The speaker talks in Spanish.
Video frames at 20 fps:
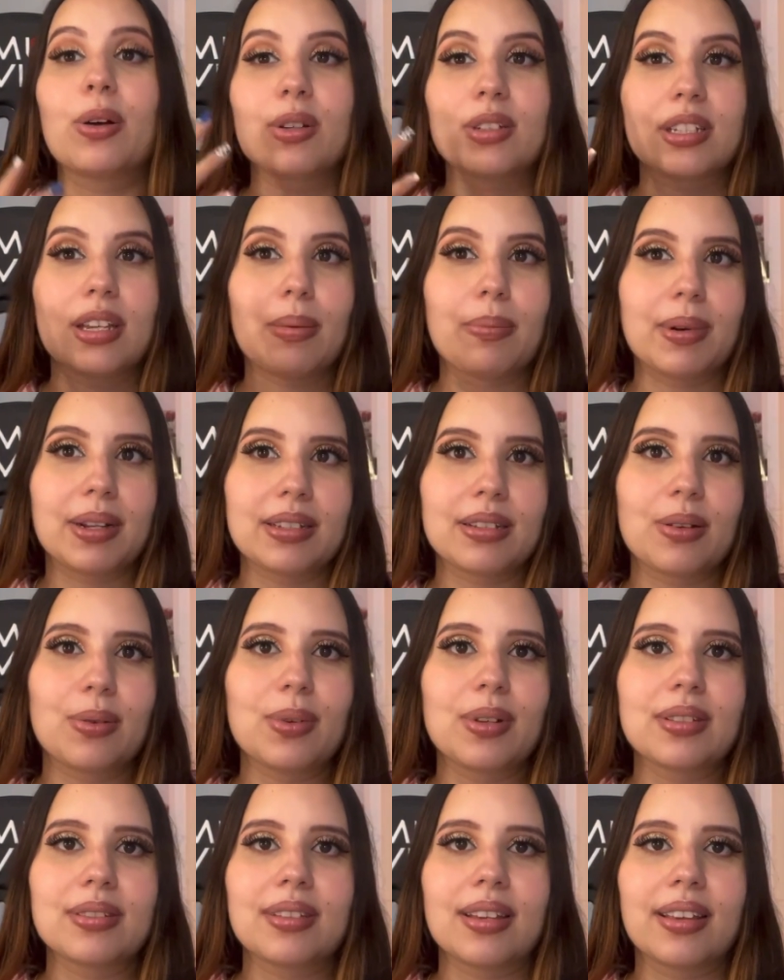pero siempre
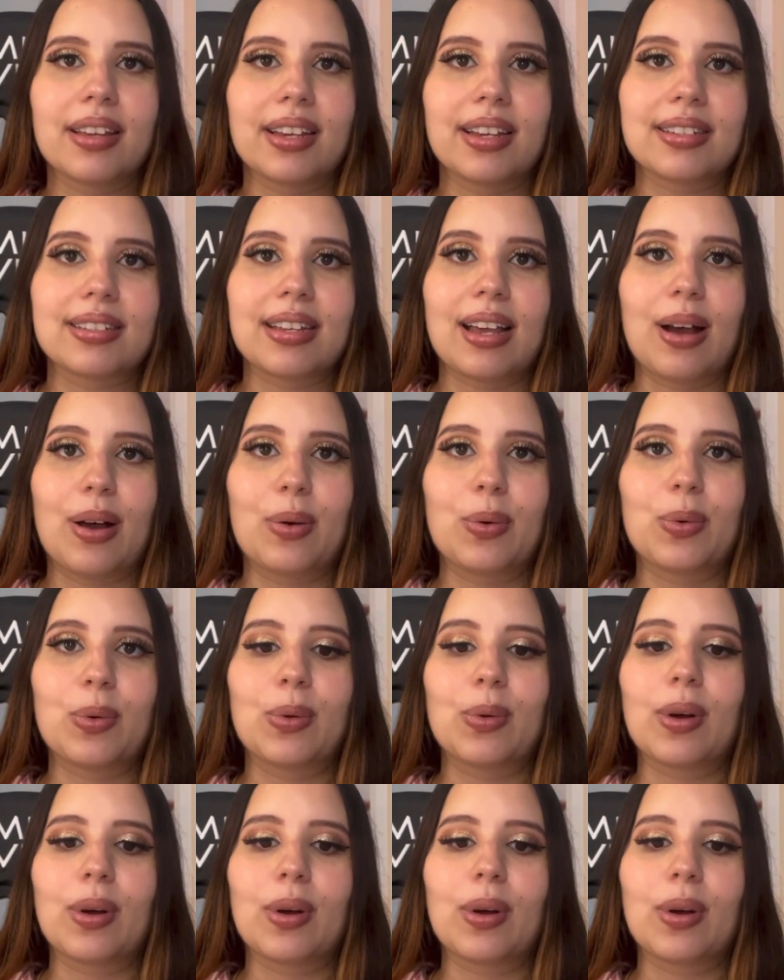asegúrense de que sea